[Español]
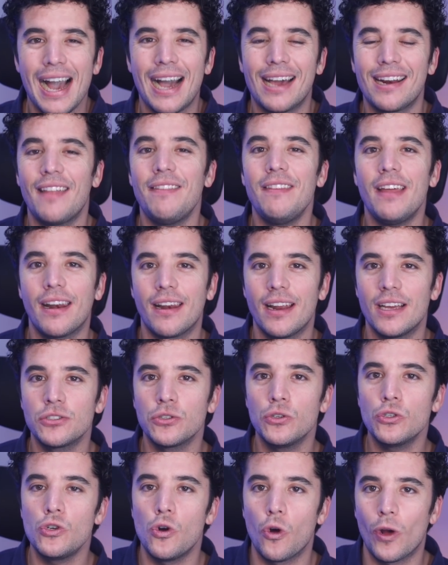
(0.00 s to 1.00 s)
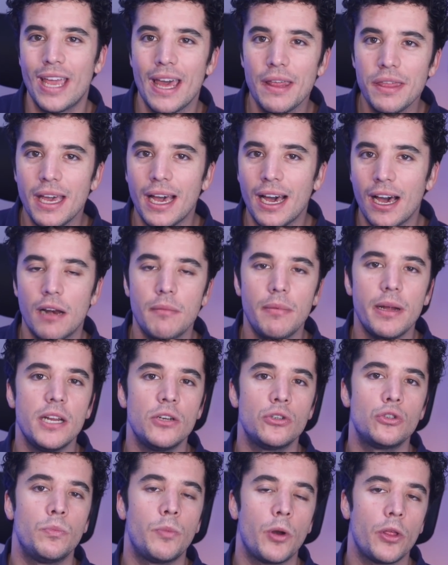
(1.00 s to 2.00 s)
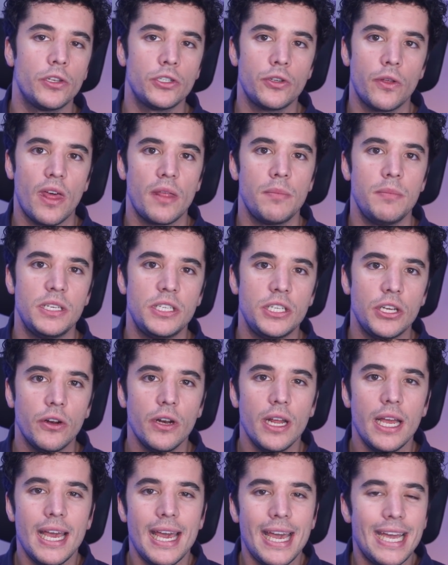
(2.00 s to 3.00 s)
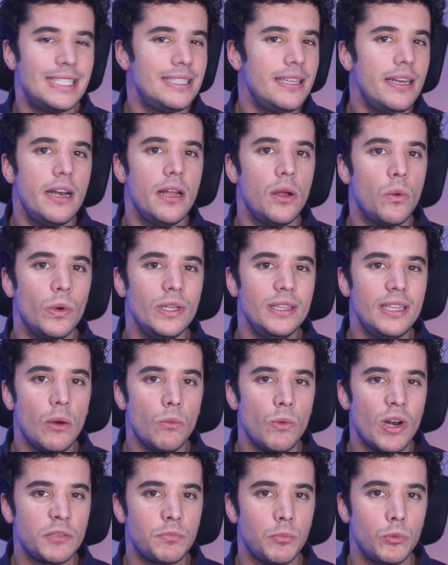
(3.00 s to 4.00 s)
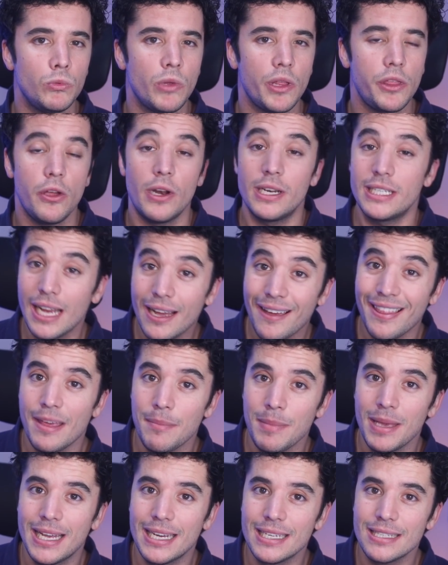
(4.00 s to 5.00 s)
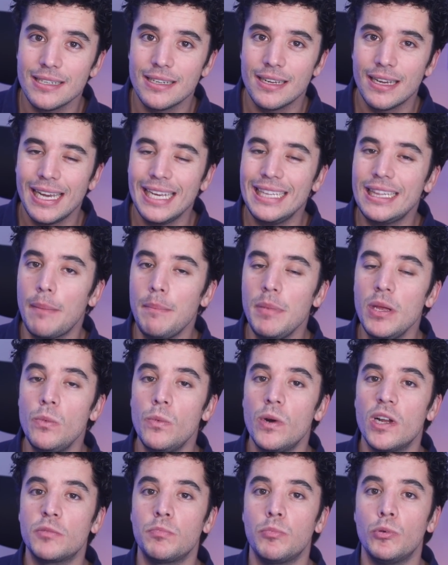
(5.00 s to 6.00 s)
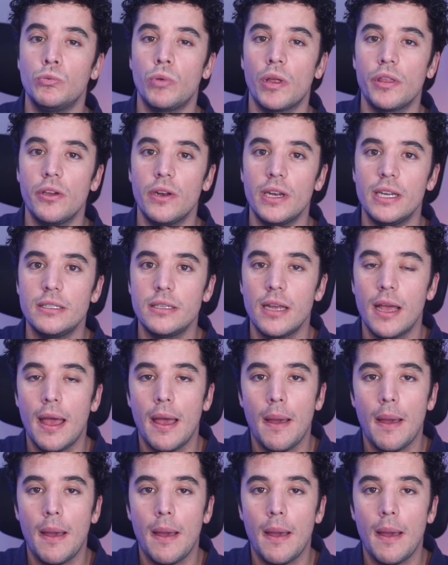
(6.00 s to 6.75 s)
A grandes rasgos, lo que hace Harvard en su proceso de admisión es tener en cuenta unas puntuaciones académicas y también unas puntuaciones